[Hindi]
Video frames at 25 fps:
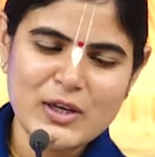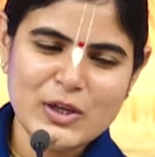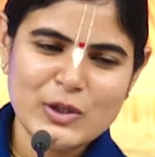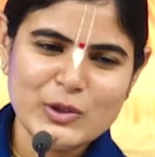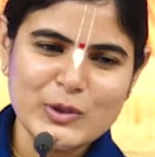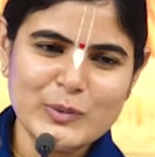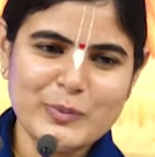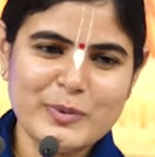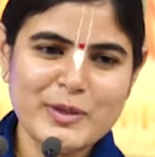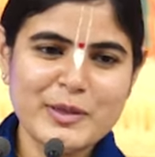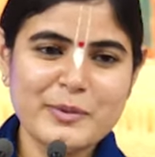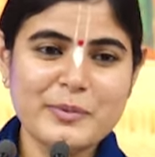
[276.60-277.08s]

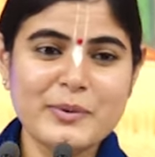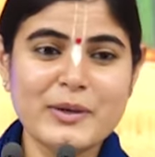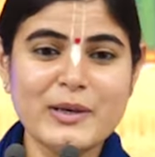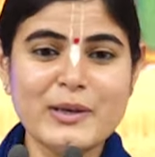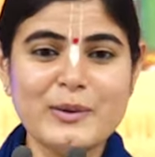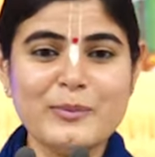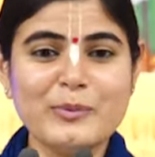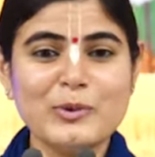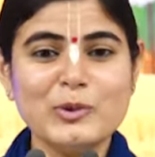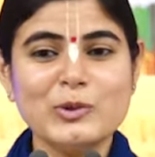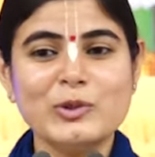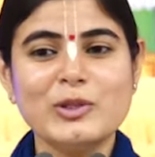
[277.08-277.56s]
तो बीरबल
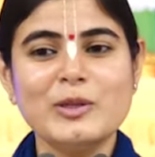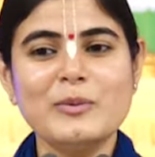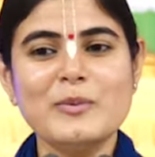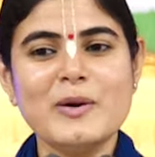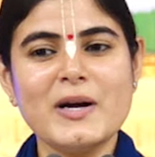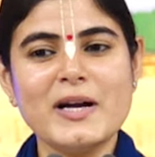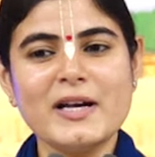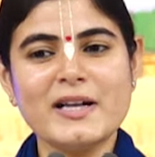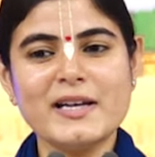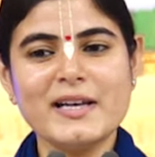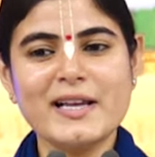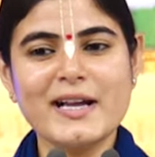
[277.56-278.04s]
ने बहुत
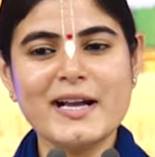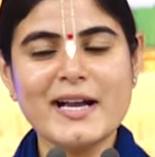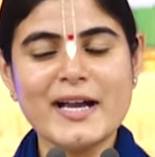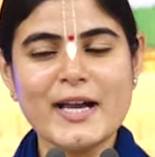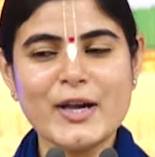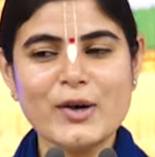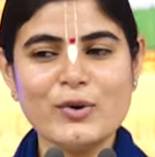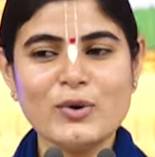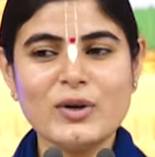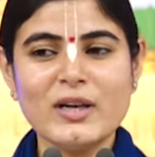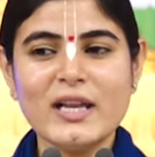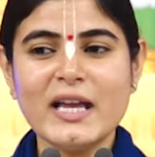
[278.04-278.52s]
दिमाग
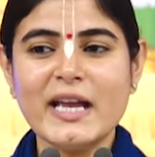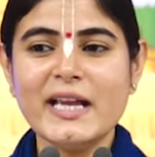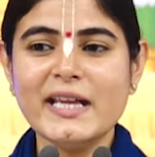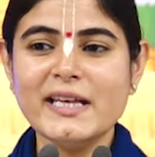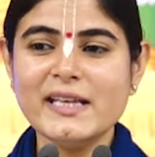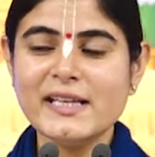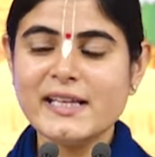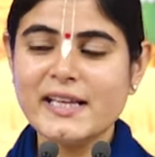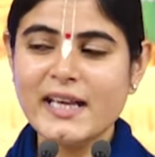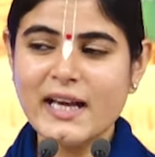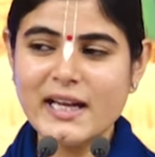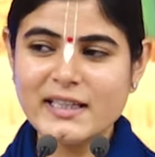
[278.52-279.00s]
लगाया और
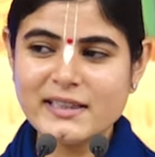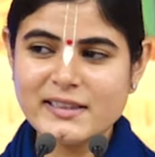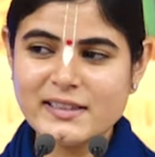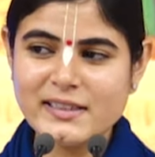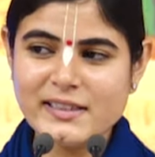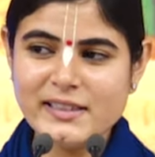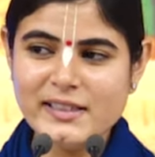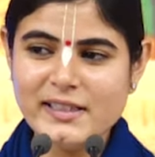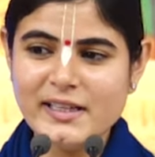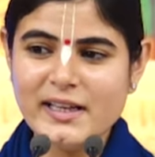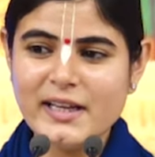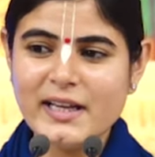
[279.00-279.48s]
लाइन क्या
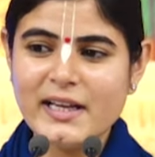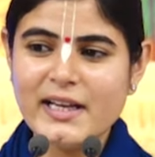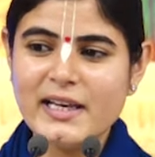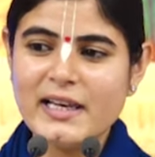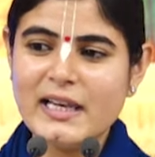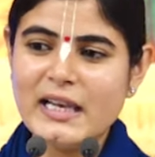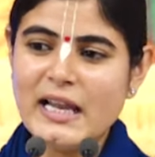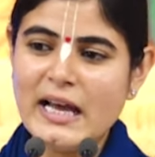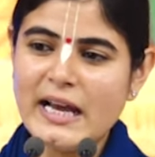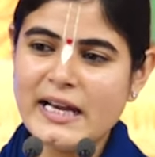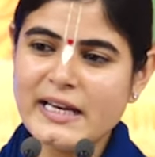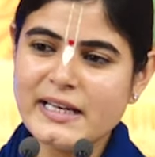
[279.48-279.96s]
थी
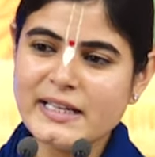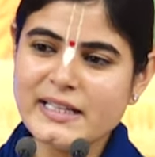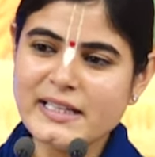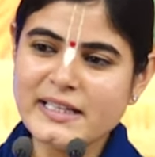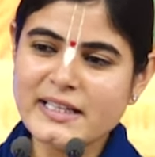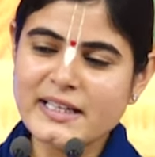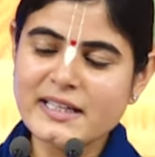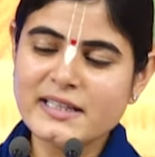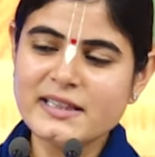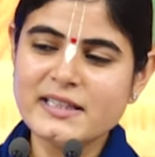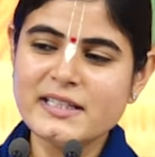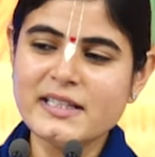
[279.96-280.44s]
लाइन
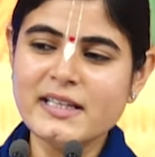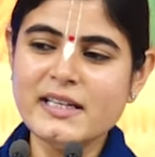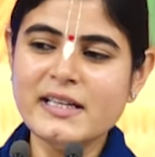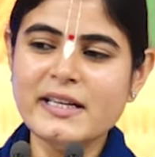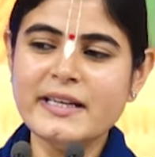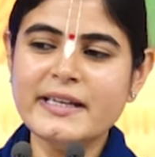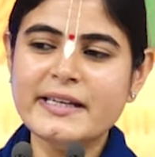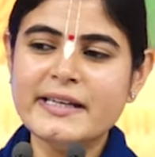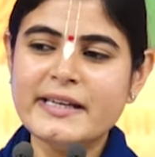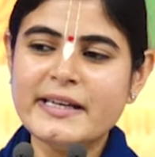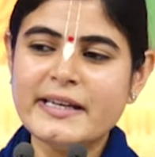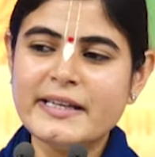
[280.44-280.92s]
ये थी
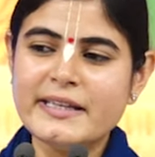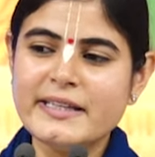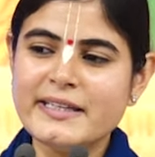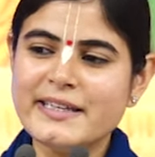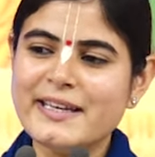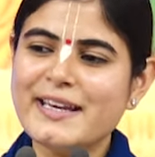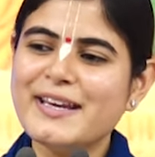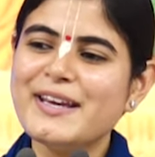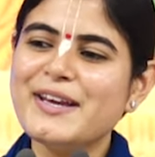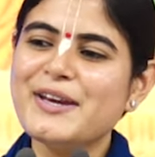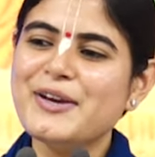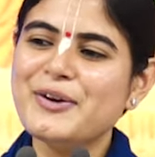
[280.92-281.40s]

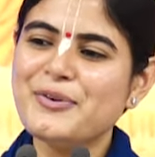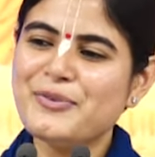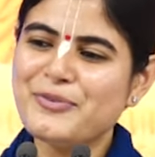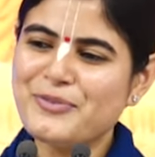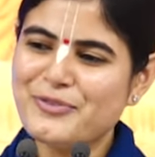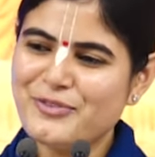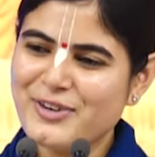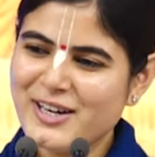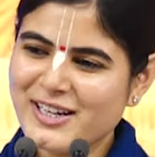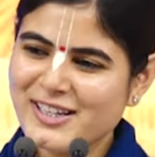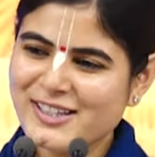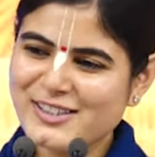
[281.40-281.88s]
ये
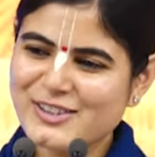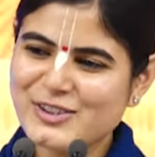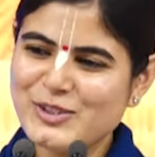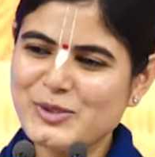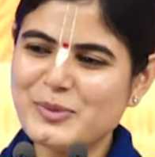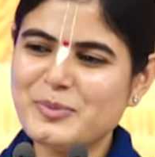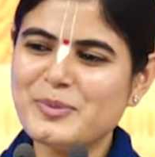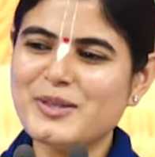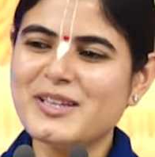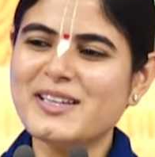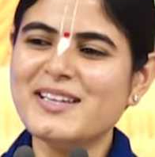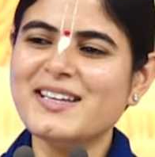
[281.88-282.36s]

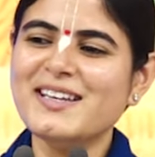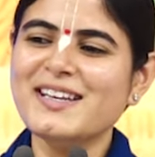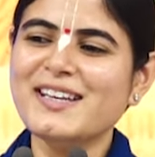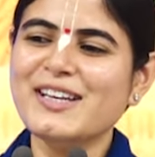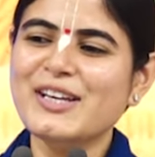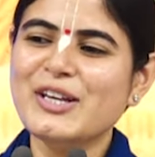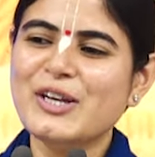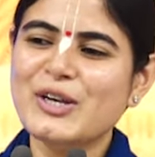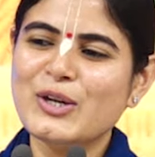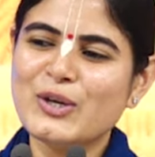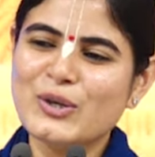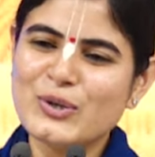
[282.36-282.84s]
वक्त भी
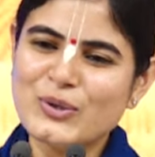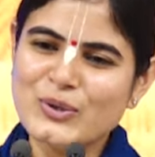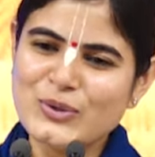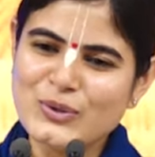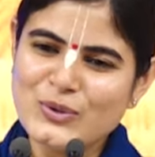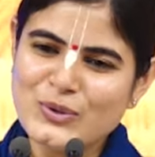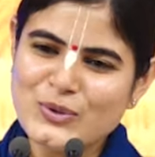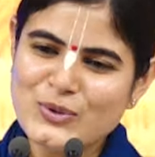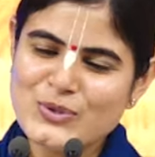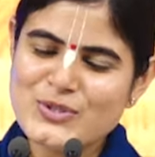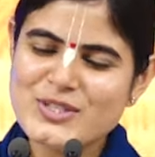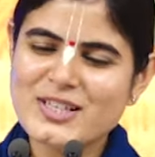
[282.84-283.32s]

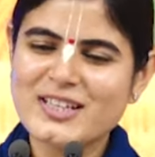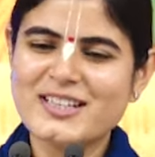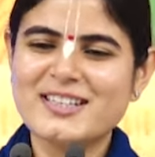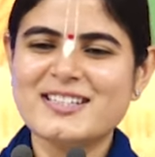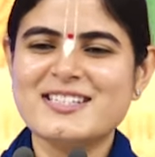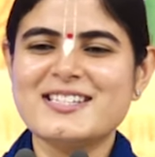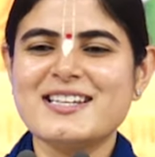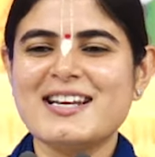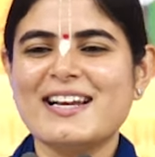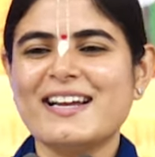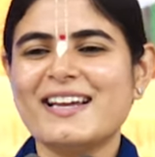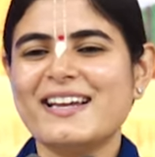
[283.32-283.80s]
गुजर
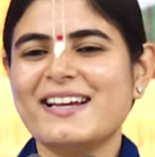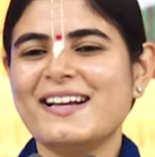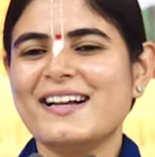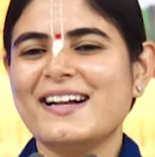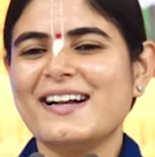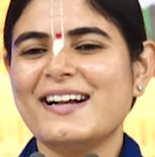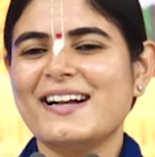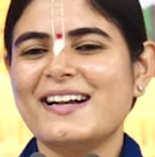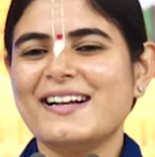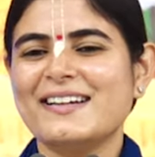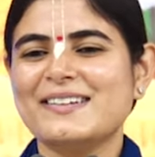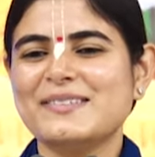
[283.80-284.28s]

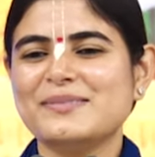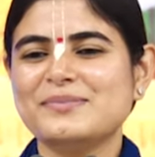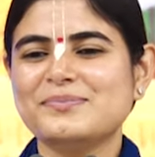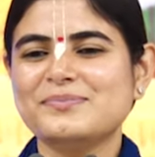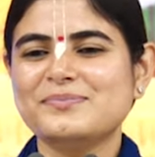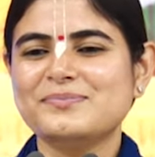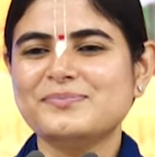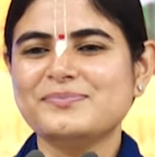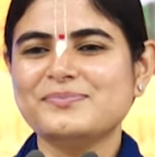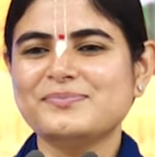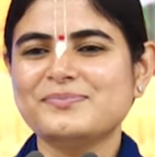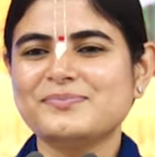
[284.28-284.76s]
जाएगा
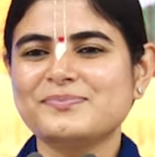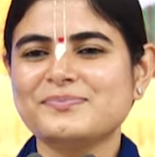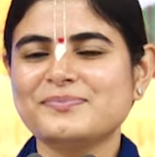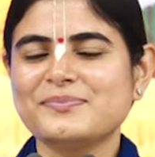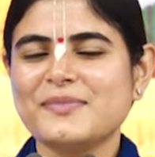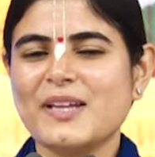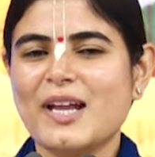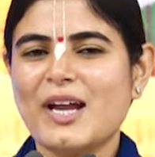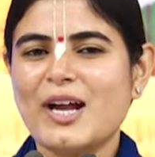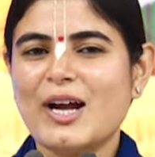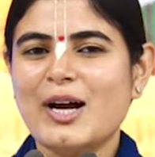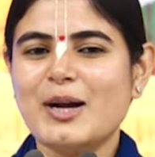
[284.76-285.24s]

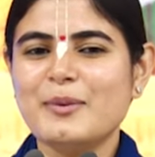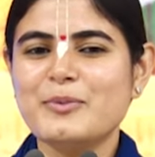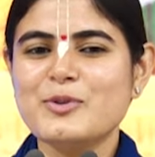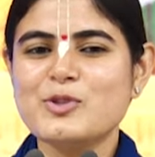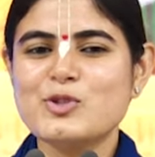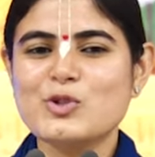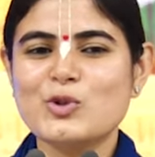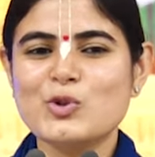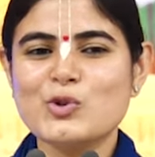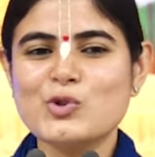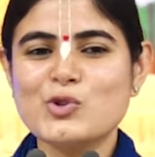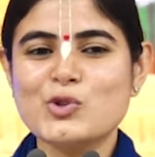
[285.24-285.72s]
अब
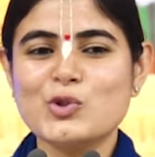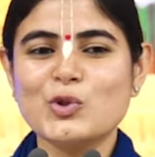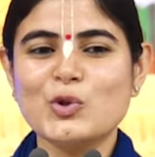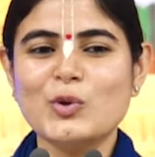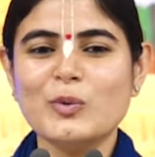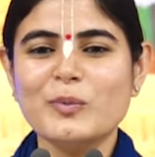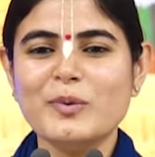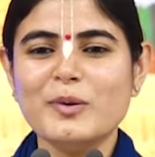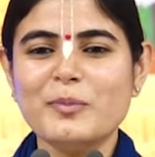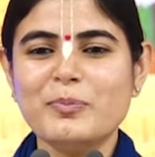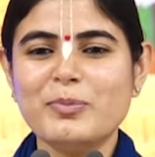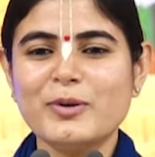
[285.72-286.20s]
इसको
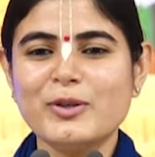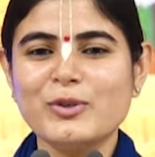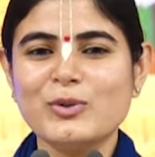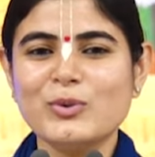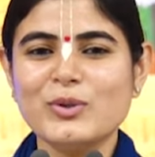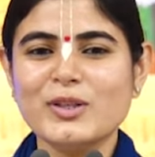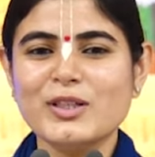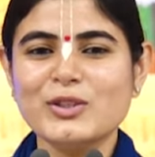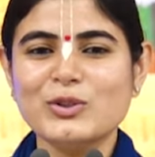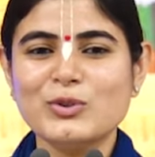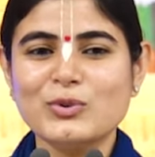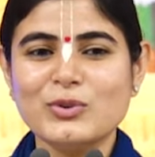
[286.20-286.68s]
सुख में
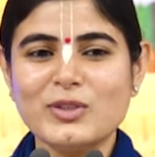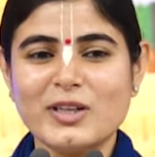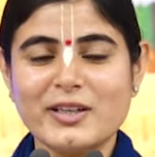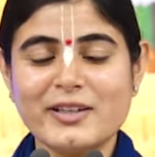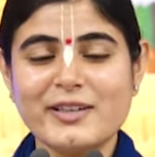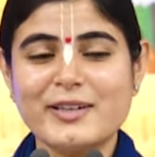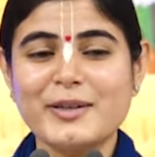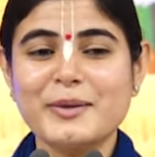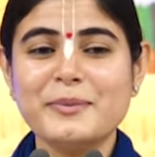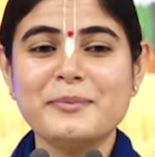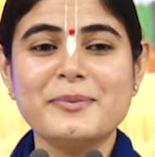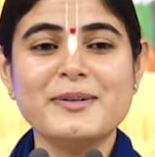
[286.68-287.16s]
पढ़ोगे तो
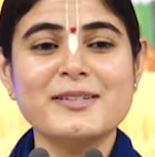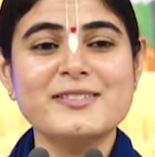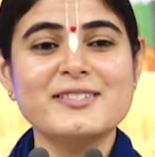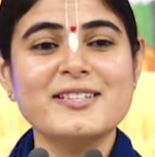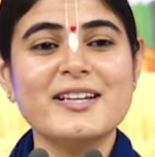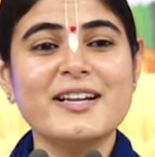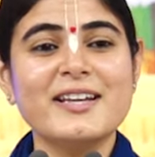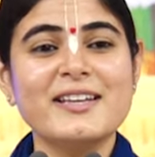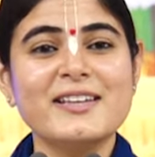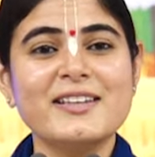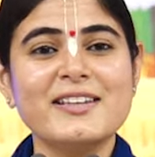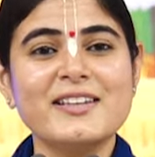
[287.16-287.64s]
धड़कन बढ़
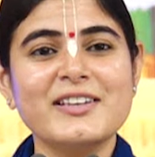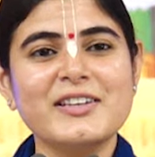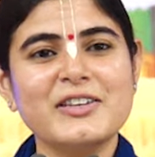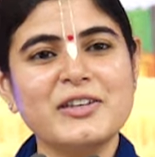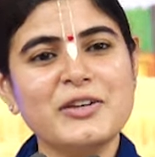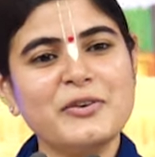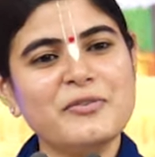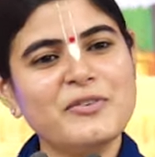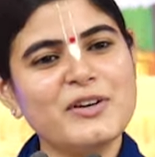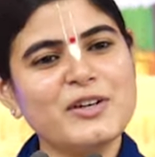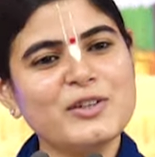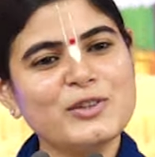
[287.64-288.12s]

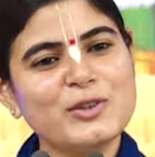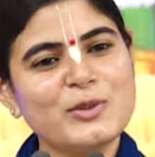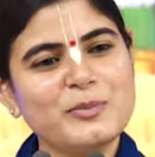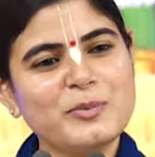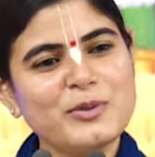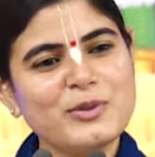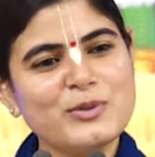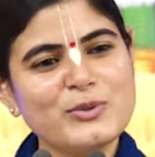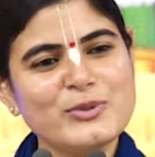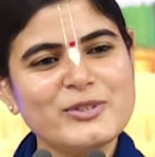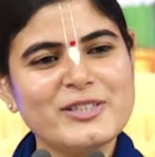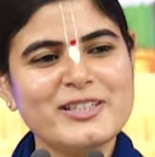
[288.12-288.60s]
जाएंगी ये वक्त
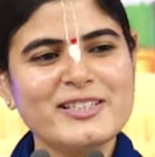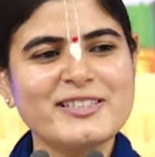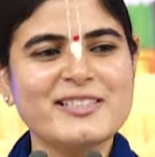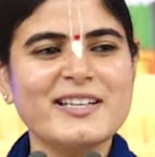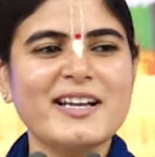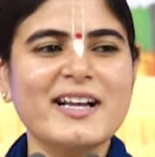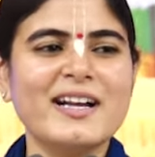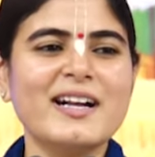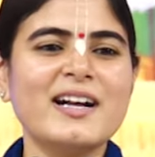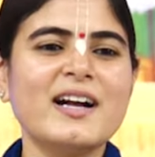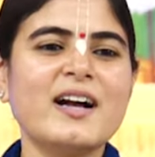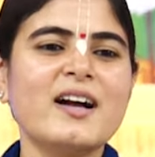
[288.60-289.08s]
भी गुजर
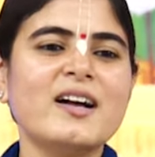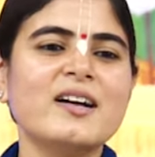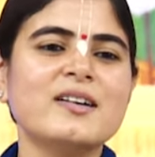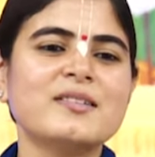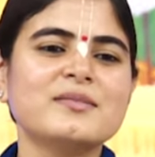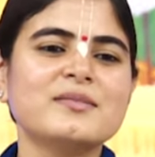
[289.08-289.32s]
जाएगा